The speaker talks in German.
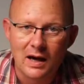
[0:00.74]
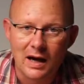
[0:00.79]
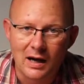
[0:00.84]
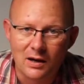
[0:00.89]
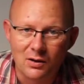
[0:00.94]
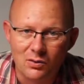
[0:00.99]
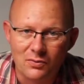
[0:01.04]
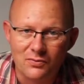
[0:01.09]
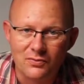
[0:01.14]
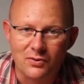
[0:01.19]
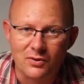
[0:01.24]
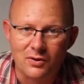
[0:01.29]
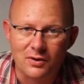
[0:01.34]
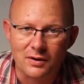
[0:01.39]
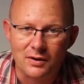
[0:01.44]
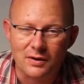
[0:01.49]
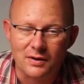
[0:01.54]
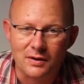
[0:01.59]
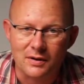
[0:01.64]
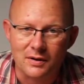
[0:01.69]
Hallo
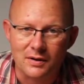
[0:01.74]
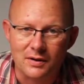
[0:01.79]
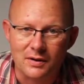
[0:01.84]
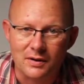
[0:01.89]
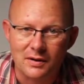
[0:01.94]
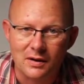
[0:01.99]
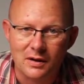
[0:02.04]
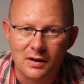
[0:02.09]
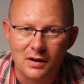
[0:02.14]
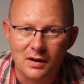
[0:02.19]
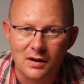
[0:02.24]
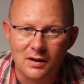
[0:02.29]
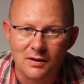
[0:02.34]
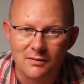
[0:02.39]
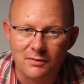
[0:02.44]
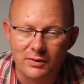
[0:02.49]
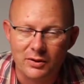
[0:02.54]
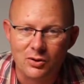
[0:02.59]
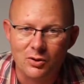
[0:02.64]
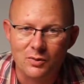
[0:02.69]
Freunde,
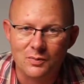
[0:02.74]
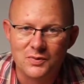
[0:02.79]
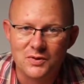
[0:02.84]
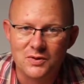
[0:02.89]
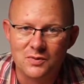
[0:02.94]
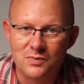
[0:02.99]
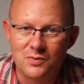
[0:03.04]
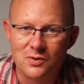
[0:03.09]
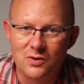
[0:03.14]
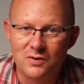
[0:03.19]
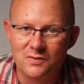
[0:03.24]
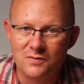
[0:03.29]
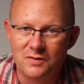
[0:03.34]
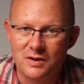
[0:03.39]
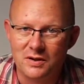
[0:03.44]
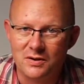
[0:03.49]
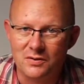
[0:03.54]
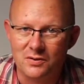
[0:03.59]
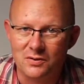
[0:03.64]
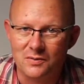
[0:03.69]
willkommen zum neuen
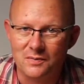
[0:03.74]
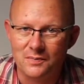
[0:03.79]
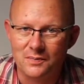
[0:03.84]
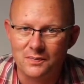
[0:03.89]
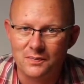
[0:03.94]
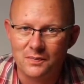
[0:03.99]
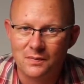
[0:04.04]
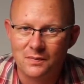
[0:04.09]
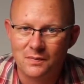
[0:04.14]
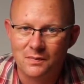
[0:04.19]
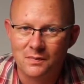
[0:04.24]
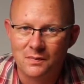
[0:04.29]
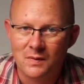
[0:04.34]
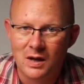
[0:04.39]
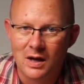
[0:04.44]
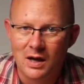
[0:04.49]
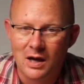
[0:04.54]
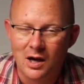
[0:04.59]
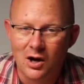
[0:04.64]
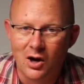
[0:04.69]
Video.
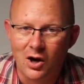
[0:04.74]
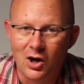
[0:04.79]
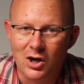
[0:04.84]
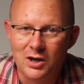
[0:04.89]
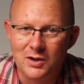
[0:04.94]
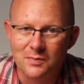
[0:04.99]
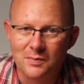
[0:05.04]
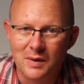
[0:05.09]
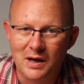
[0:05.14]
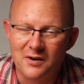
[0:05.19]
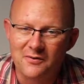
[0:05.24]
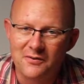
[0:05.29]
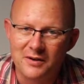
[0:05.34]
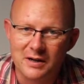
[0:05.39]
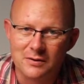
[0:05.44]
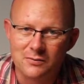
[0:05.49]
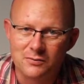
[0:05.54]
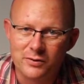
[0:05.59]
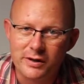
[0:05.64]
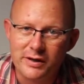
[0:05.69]
Heute machen wir
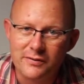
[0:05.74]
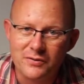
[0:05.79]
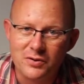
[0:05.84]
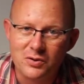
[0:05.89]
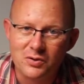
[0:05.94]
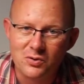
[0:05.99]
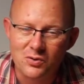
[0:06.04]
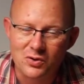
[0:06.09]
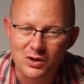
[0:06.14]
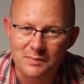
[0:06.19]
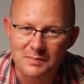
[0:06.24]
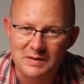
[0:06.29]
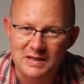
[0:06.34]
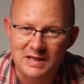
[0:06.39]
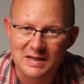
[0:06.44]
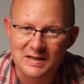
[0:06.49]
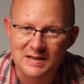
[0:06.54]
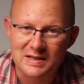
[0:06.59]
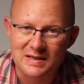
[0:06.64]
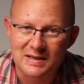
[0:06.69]
ein Review oder
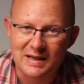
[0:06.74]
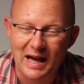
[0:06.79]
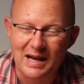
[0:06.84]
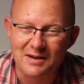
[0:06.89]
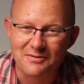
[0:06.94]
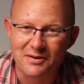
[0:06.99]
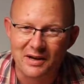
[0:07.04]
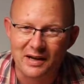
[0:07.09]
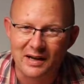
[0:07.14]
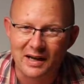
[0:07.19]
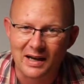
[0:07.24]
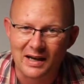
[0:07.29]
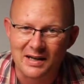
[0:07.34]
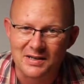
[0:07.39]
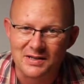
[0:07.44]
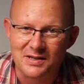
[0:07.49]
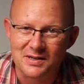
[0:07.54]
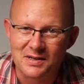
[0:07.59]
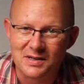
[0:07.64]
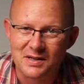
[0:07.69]
besser gesagt einen
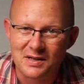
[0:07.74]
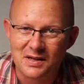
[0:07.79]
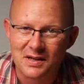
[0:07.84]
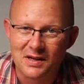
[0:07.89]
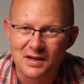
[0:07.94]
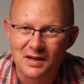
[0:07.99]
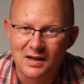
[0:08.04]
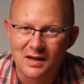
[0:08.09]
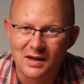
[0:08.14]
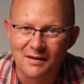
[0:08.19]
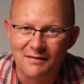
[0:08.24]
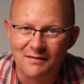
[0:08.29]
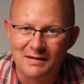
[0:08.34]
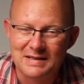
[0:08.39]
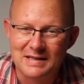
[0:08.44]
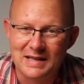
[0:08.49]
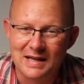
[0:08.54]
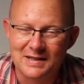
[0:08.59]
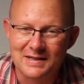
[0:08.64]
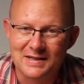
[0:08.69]
Vergleich.
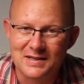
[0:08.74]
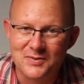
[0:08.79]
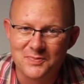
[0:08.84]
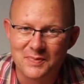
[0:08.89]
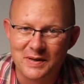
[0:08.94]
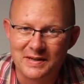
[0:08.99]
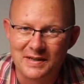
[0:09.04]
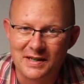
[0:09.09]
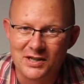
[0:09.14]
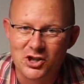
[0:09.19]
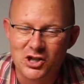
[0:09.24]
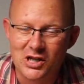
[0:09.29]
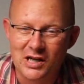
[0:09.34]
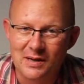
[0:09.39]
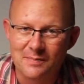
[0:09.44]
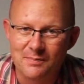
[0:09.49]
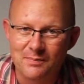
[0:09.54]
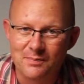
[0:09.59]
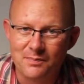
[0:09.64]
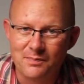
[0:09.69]
Was hat sich bei
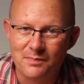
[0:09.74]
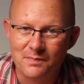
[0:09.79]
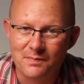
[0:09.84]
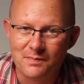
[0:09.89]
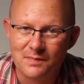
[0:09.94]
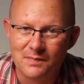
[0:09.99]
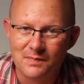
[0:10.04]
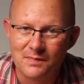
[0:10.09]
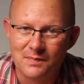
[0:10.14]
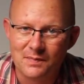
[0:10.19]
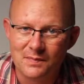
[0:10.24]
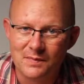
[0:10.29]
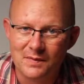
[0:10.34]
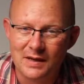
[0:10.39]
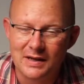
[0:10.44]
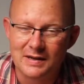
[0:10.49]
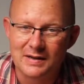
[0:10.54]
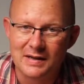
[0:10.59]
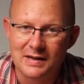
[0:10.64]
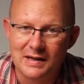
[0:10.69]
Taschenlampen
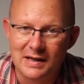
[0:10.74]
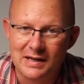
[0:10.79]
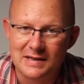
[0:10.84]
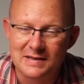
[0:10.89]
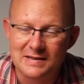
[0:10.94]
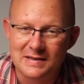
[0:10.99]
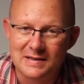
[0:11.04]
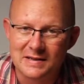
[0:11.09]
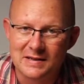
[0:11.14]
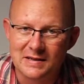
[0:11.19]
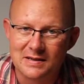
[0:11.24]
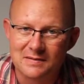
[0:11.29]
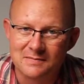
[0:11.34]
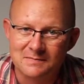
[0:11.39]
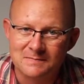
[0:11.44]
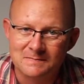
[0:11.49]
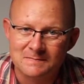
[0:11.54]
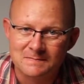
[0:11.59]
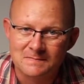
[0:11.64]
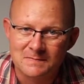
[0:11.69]
in den letzten,
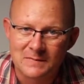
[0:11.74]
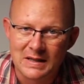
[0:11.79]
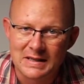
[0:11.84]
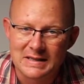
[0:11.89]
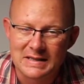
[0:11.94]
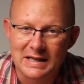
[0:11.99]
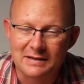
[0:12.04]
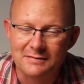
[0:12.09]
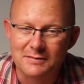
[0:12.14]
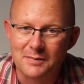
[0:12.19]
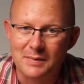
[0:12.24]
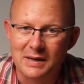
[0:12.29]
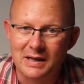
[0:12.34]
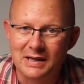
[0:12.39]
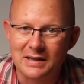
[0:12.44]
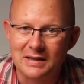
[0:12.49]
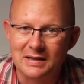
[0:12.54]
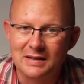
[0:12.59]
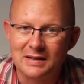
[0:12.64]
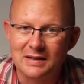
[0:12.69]
sagen wir
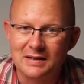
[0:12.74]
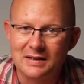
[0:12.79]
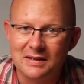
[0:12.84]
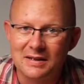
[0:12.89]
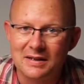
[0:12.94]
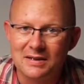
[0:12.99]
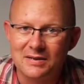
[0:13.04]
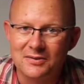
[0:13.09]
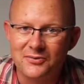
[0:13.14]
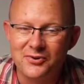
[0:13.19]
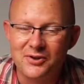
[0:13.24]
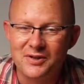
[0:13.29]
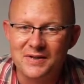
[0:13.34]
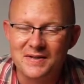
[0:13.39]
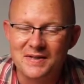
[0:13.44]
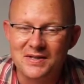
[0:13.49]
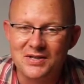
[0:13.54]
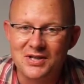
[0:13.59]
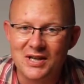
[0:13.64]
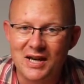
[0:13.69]
mal,
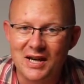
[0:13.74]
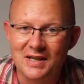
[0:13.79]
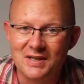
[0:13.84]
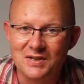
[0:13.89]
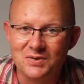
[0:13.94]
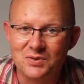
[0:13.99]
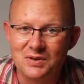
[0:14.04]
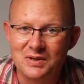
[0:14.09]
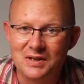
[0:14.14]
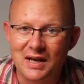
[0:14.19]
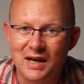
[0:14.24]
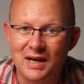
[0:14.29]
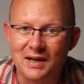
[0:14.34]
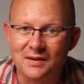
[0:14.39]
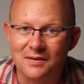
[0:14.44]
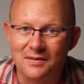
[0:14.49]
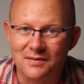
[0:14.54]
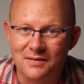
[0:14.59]
40 Jahren so getan?